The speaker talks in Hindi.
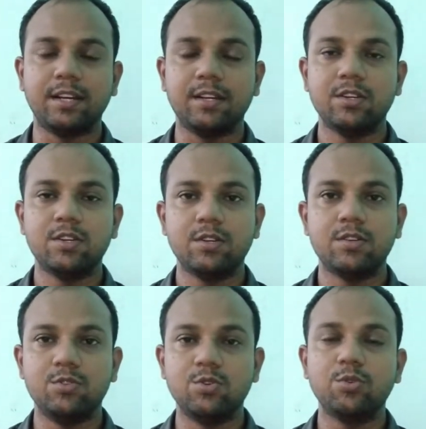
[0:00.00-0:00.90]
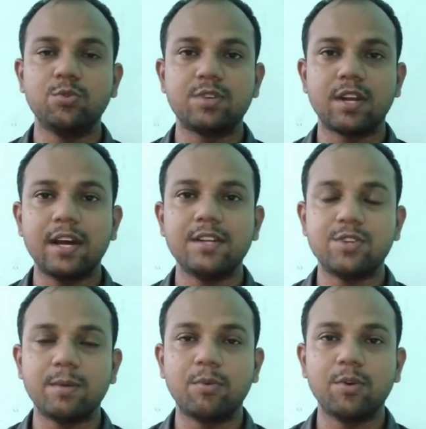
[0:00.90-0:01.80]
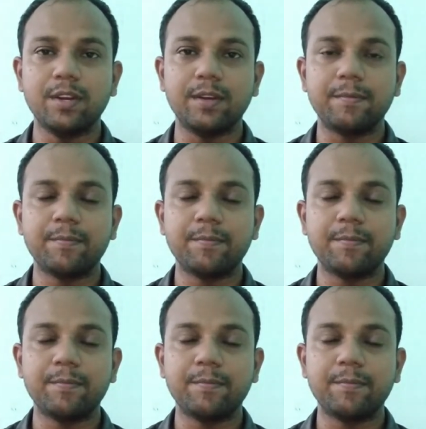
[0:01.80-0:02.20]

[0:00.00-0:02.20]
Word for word: हैं जो दूसरा है जब कोई